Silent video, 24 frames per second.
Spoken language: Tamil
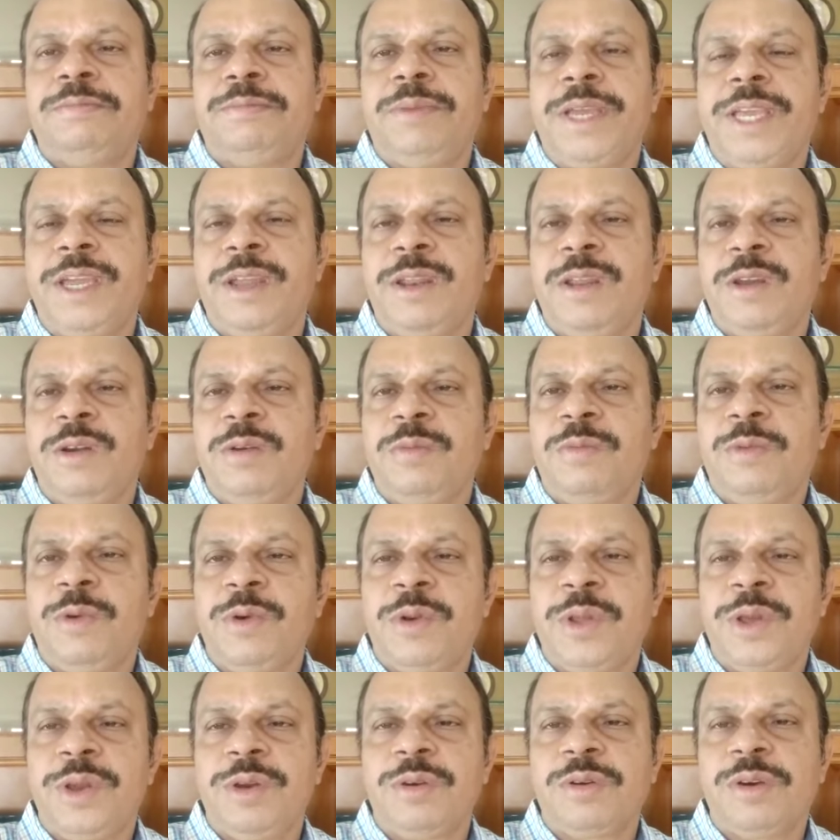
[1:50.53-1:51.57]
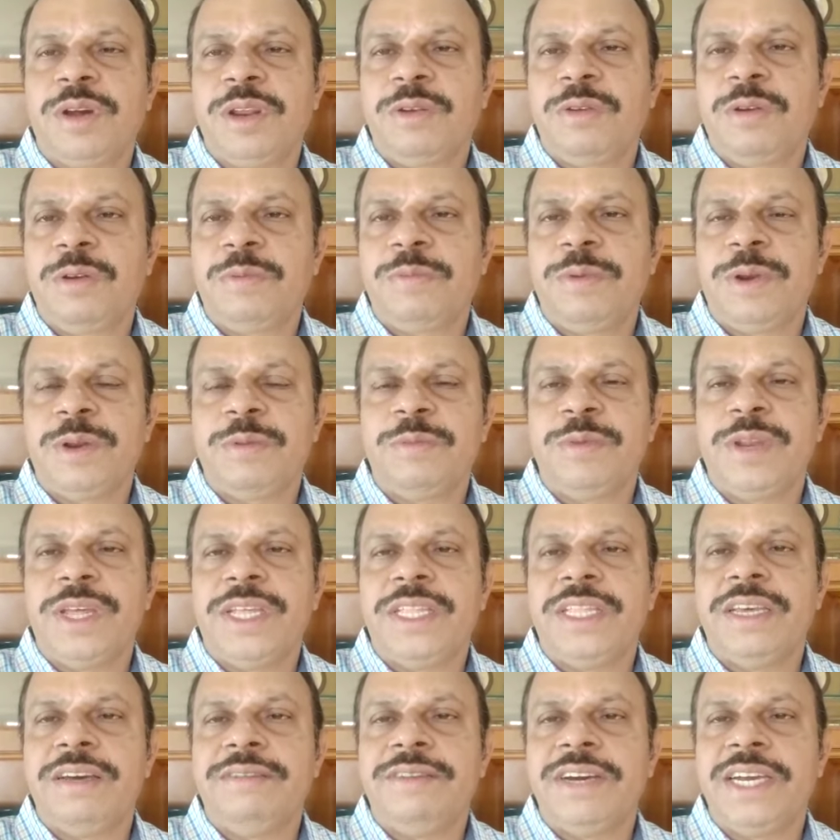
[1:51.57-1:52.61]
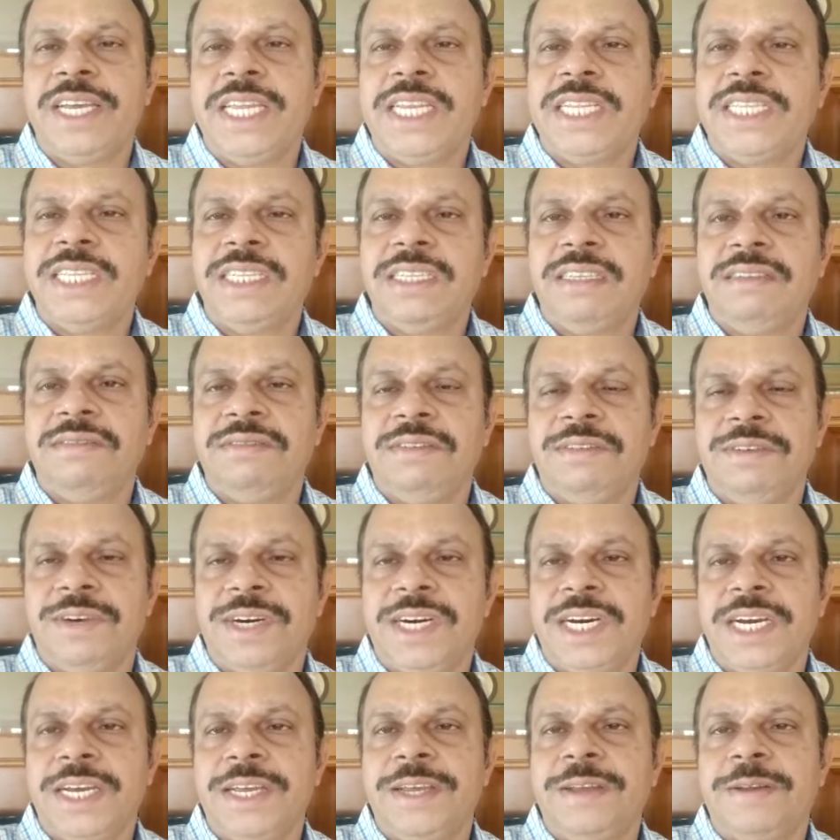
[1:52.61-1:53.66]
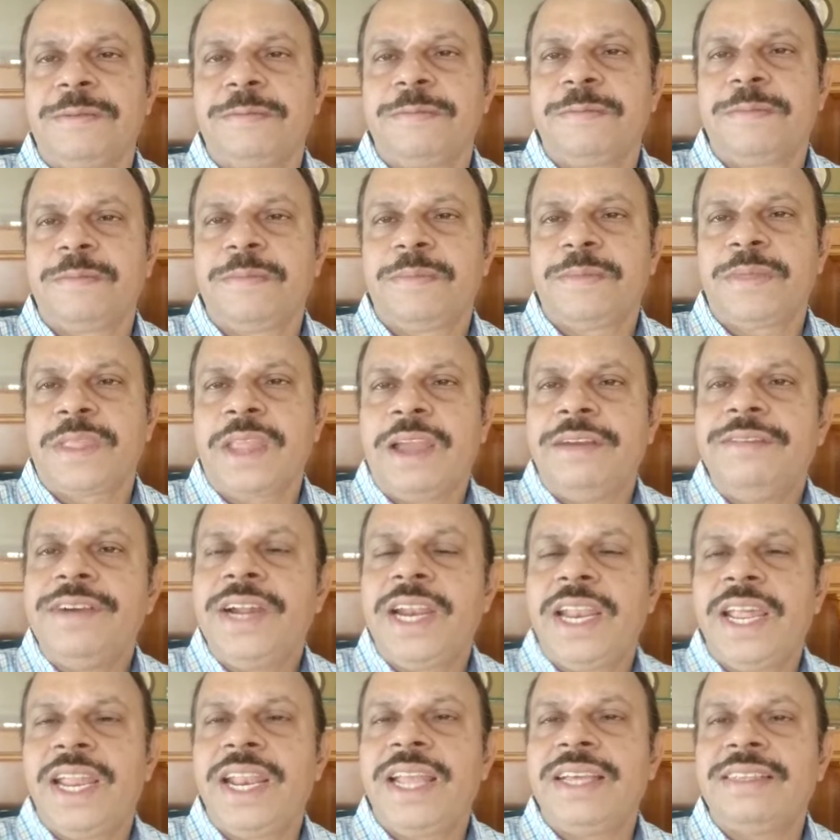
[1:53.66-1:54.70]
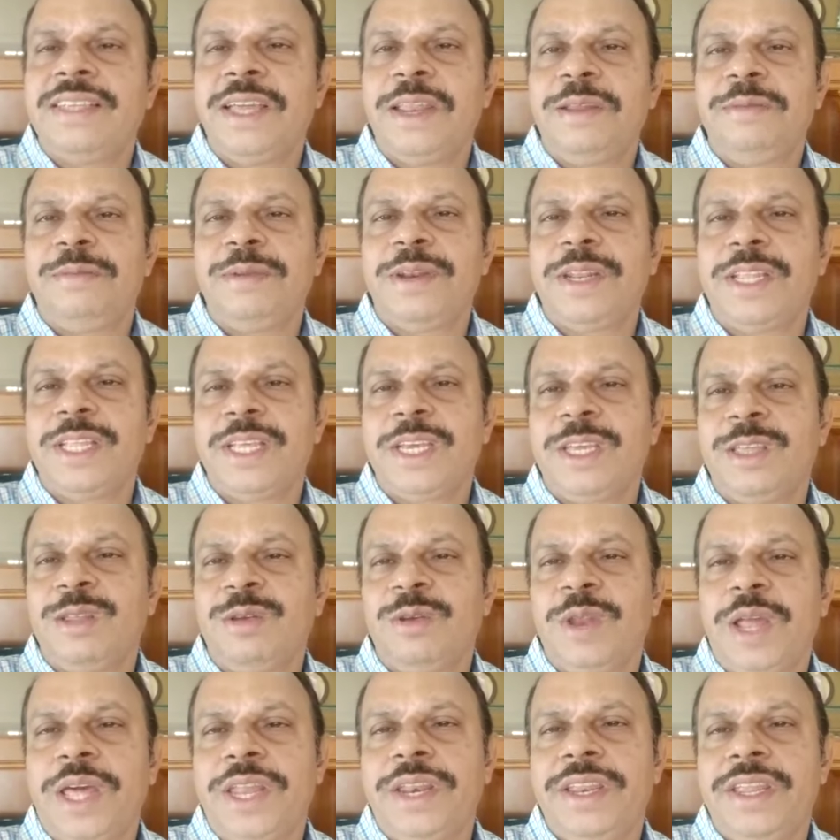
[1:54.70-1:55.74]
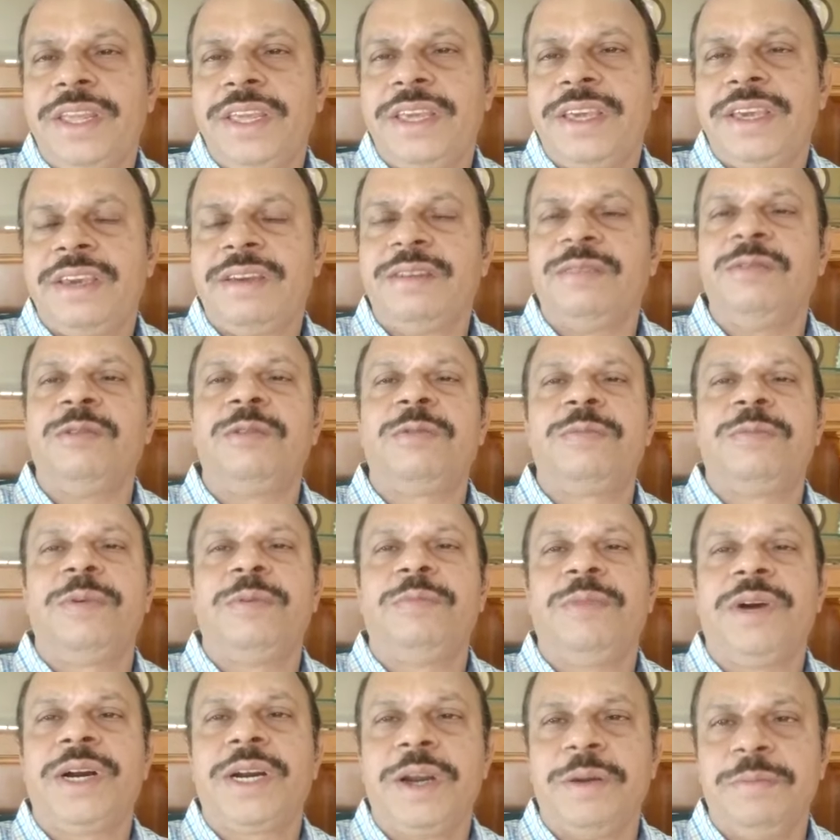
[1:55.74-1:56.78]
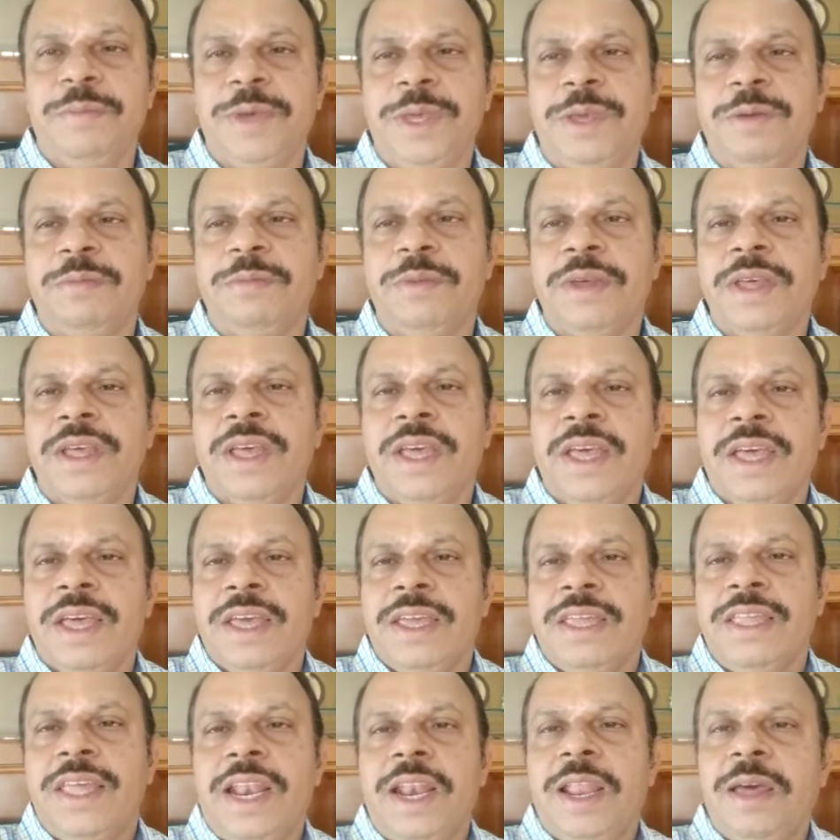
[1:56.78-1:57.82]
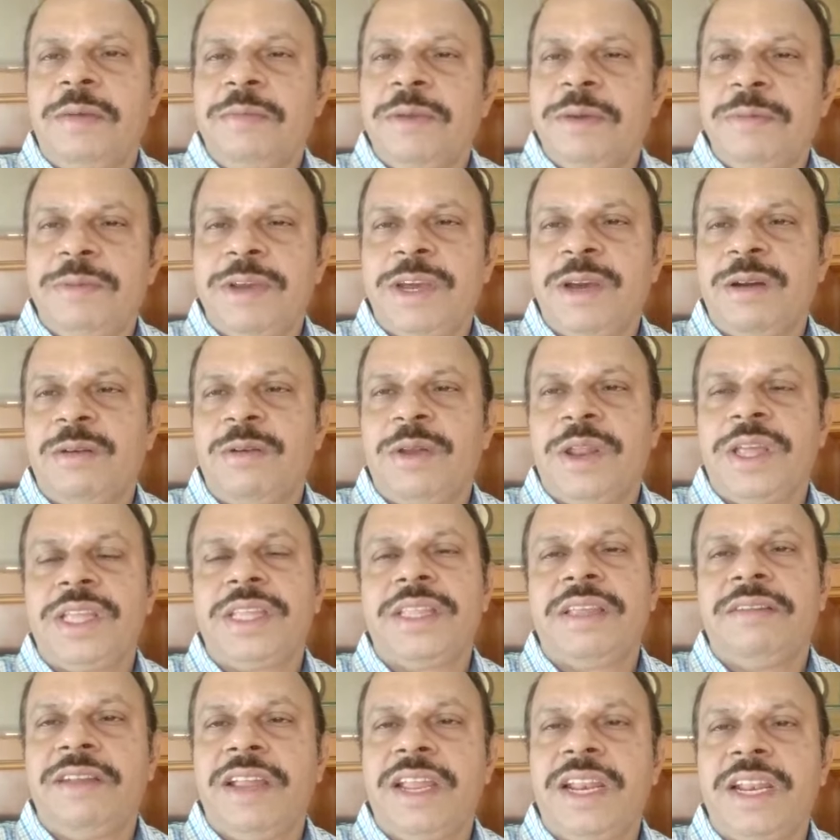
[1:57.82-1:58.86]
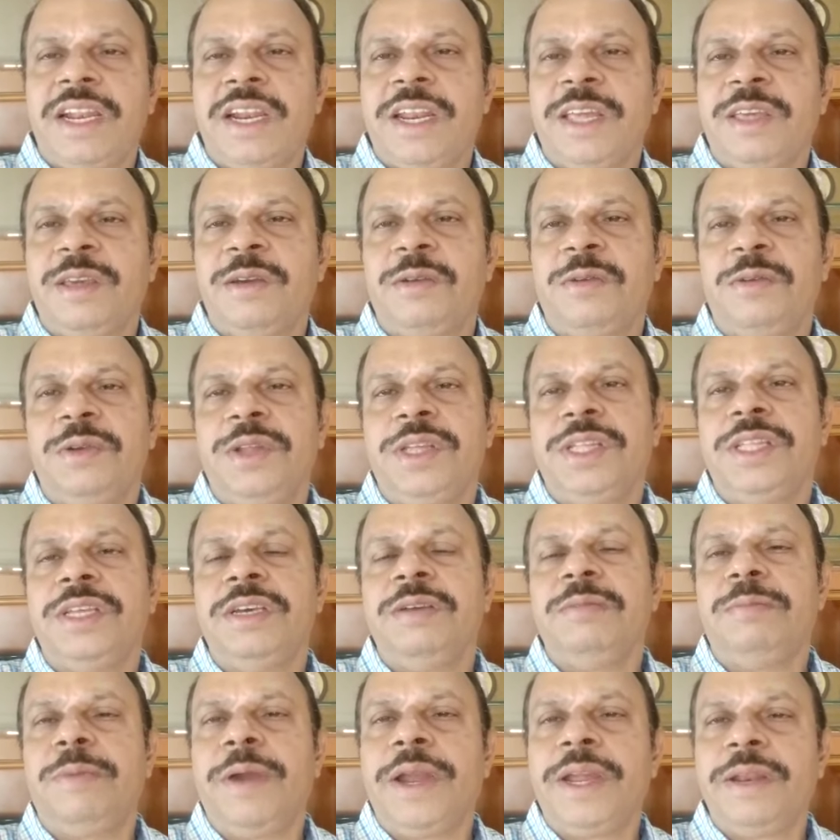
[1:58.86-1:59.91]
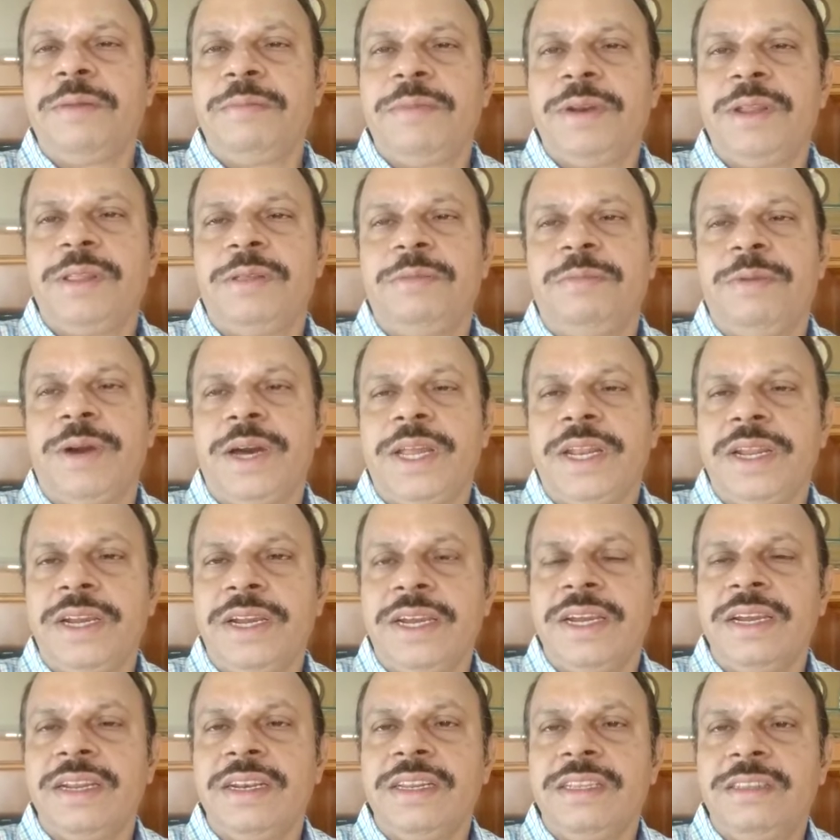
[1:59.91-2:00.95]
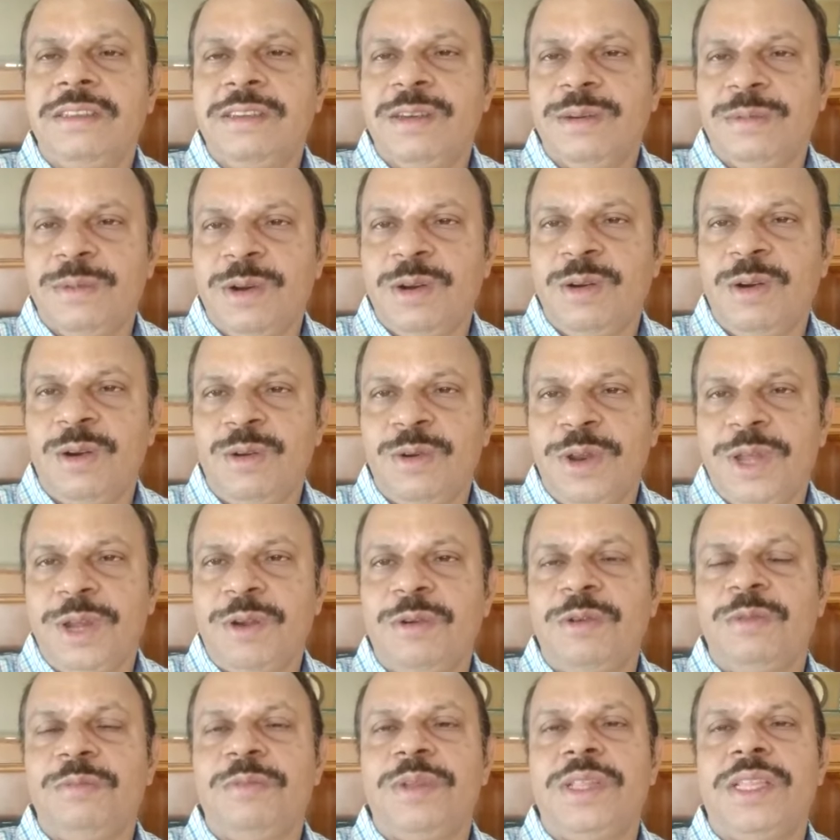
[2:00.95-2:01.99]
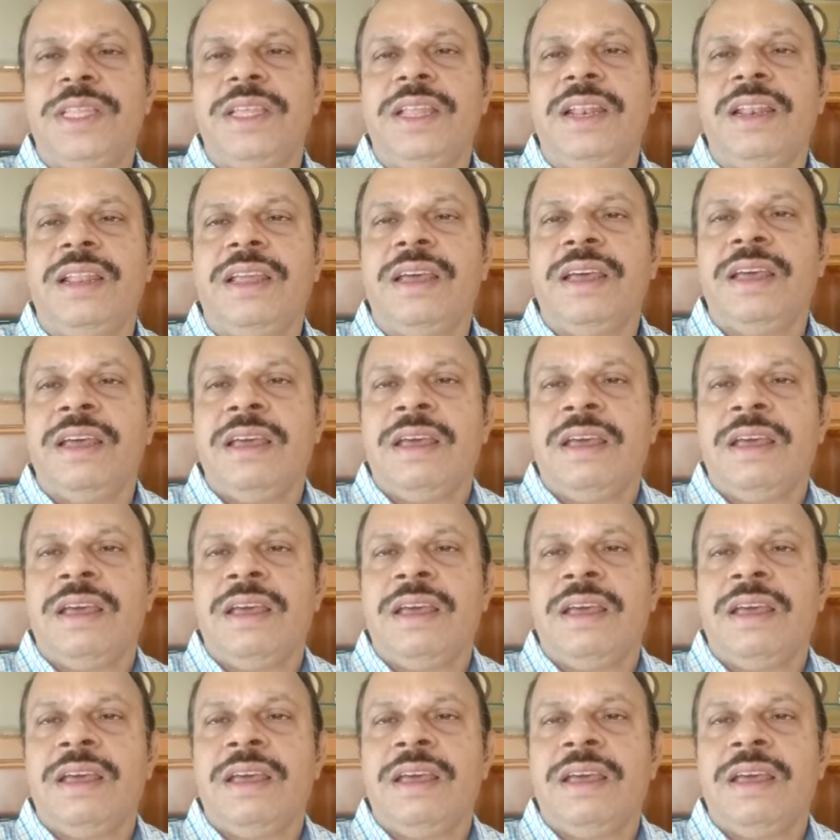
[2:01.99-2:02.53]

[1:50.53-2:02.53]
பையனையோ பொண்ணையோ கண்ட்ரோல் பண்ண முடியாது அவங்க எரிஞ்சு விடுவாங்க அவங்களையெல்லாம் சரி பண்ணுறதுக்கு இது ஒரு அரிய நுட்பமாக அமையும் இது எல்லாமே மிக குறைந்த விலையில் கிடைக்கக்கூடியது பயன்படுத்தி பாருங்கள் நிச்சயமாக உங்களுடைய குடும்பத்தில்